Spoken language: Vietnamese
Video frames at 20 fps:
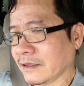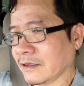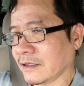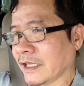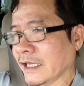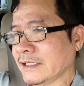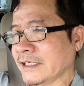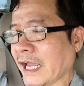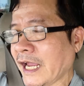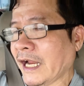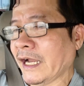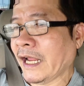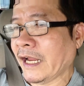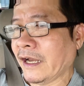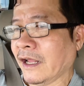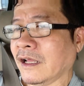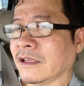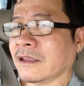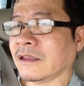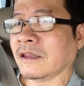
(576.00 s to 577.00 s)
cái xe này
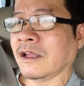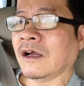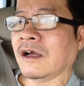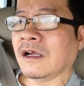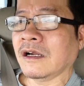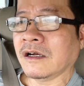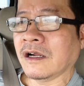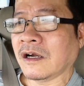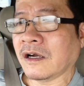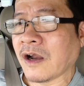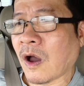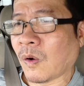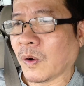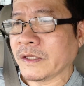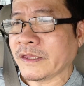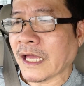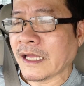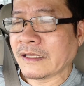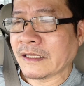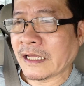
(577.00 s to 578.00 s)
nó đổi
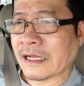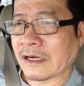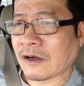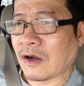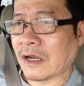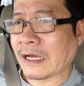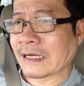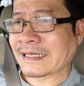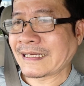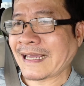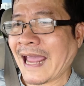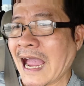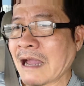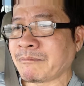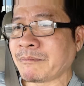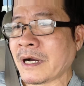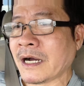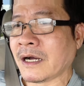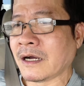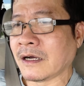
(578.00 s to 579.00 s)
tên là gọi là
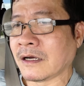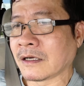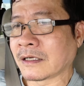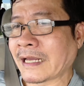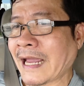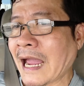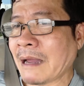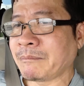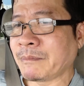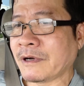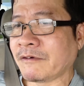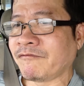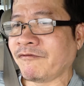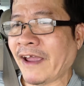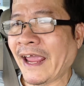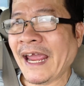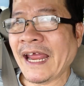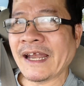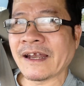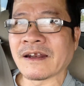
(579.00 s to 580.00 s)
camper
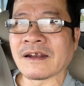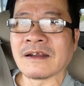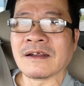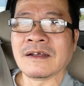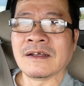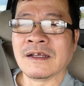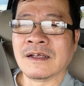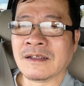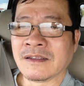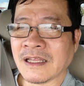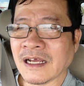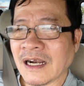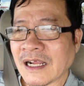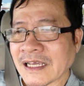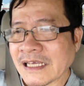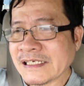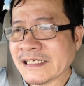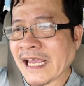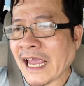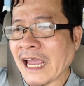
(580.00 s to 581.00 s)
van, tức là
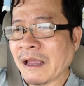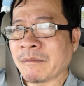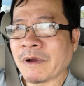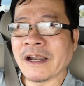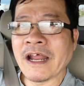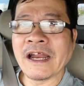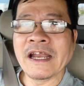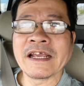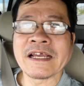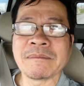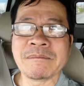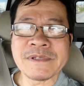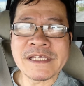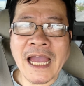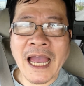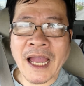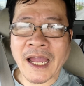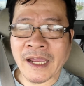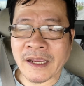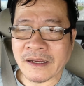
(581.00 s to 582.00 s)
cái xe mà để đi cắm
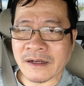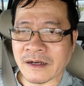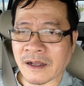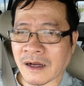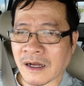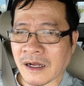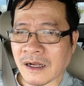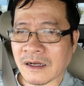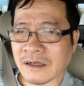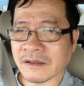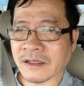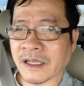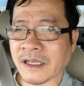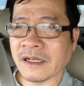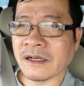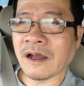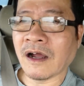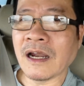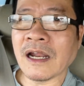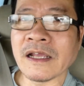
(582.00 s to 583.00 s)
trại đó,
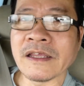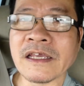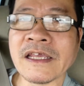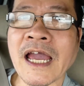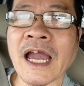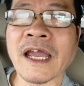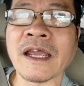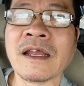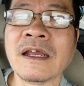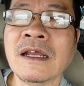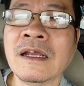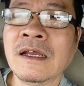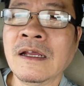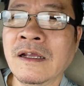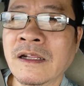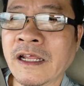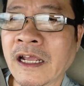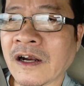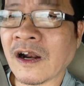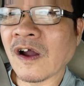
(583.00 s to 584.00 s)
thì nó là như vậy.
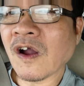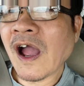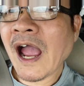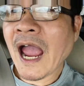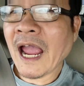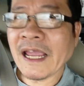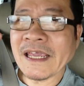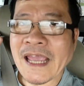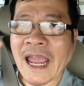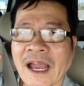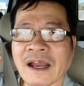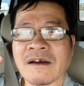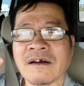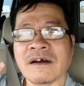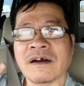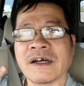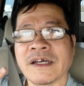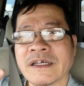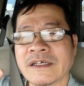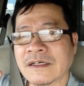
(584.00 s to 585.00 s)
Thì nó có hai dạng
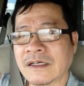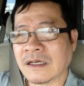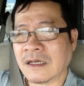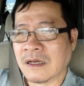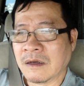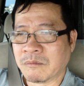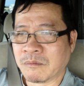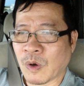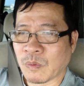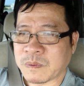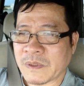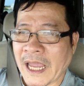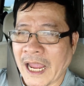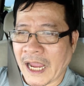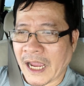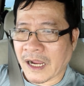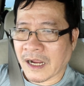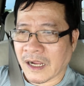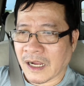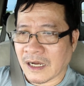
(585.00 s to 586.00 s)
người, một
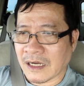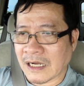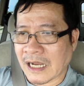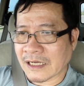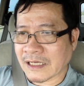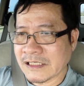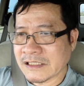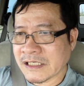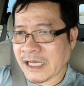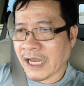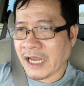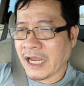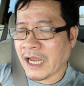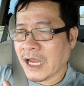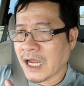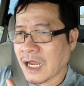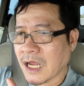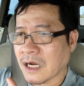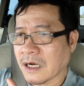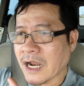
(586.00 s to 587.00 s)
dạng đó là cái
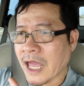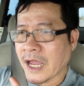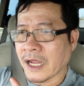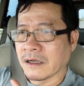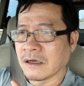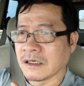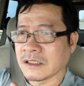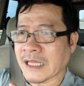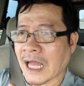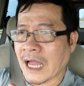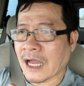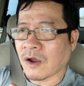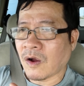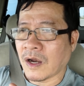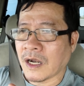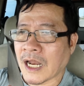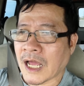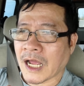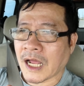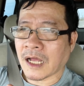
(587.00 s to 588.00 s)
xe để người ta gọi
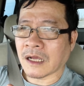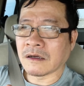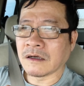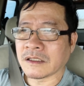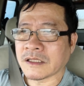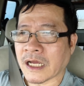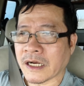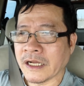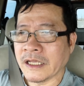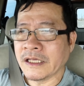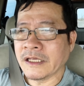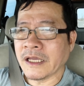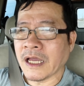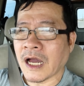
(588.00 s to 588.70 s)
là người ta đi